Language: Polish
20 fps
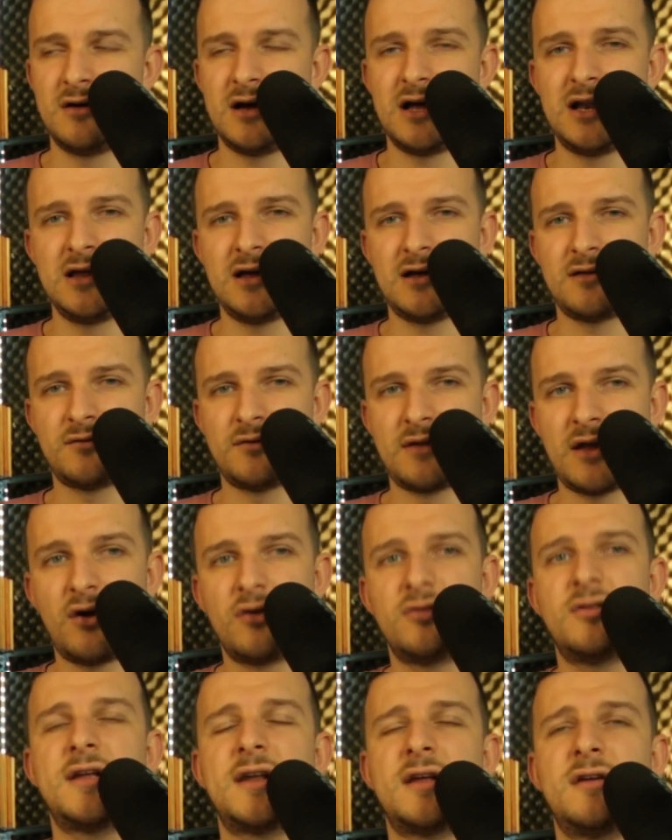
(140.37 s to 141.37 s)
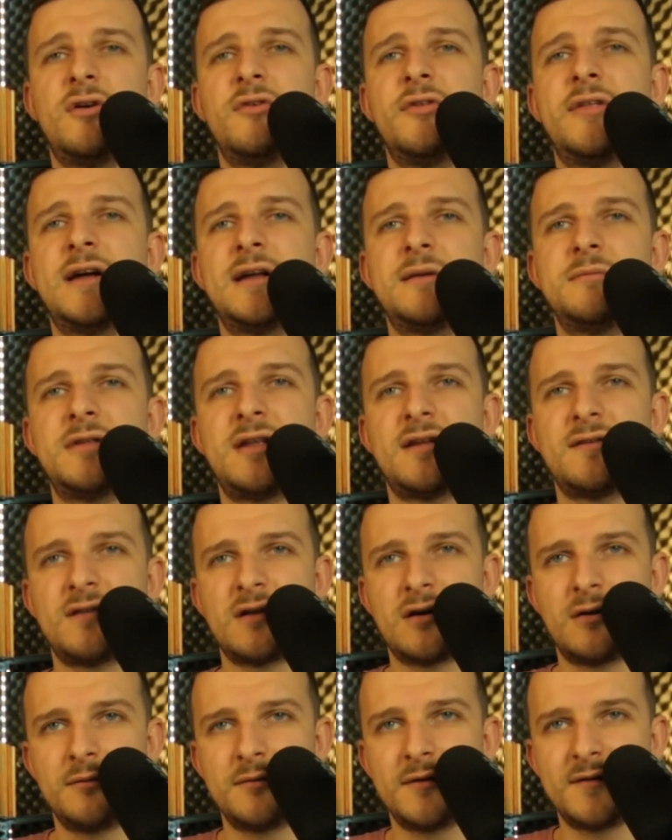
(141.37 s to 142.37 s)
ale ja tutaj odegram teraz
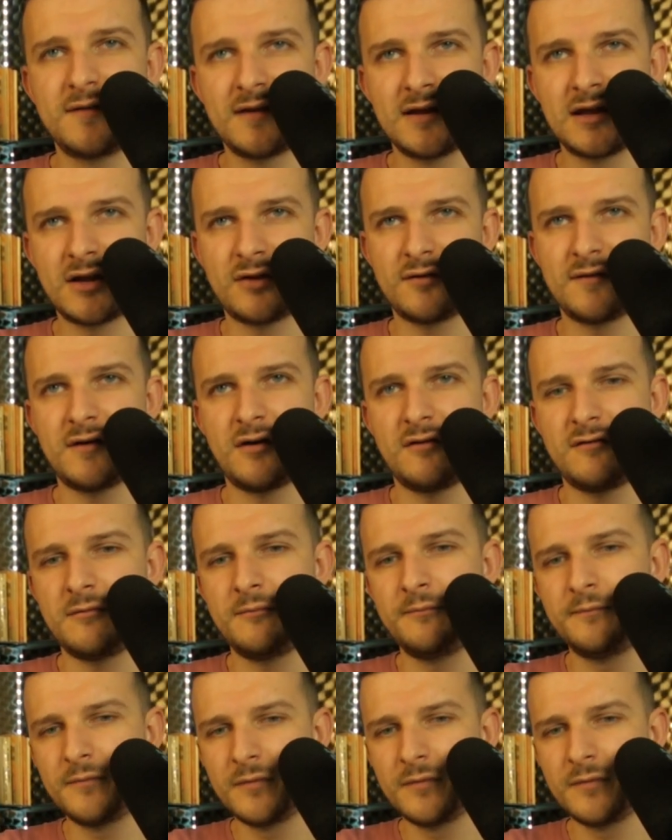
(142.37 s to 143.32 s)
taką scenkę rodzajową.